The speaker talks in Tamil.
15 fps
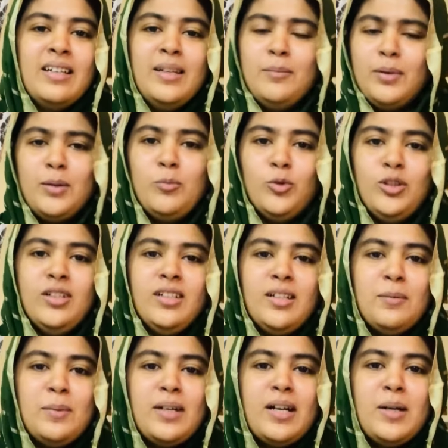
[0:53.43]
இப்படி
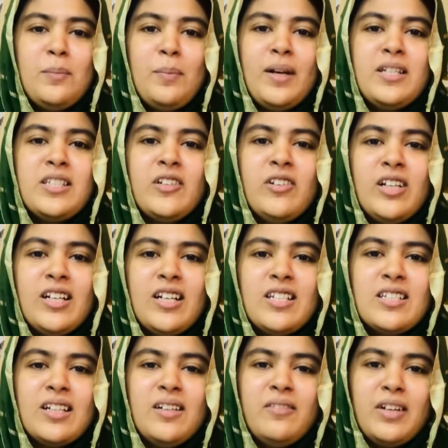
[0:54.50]
முதுகுக்கு பின்னாடி பேசுகிறவங்களை
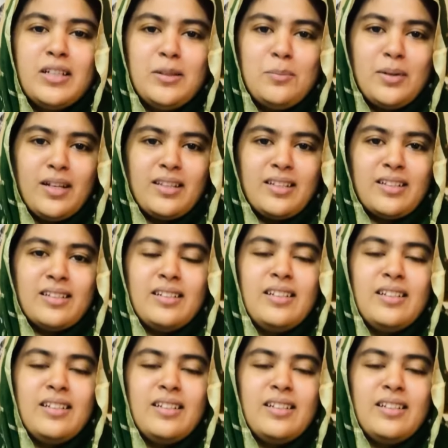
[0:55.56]
நினச்செல்லாம் வருத்தப்படாதீங்க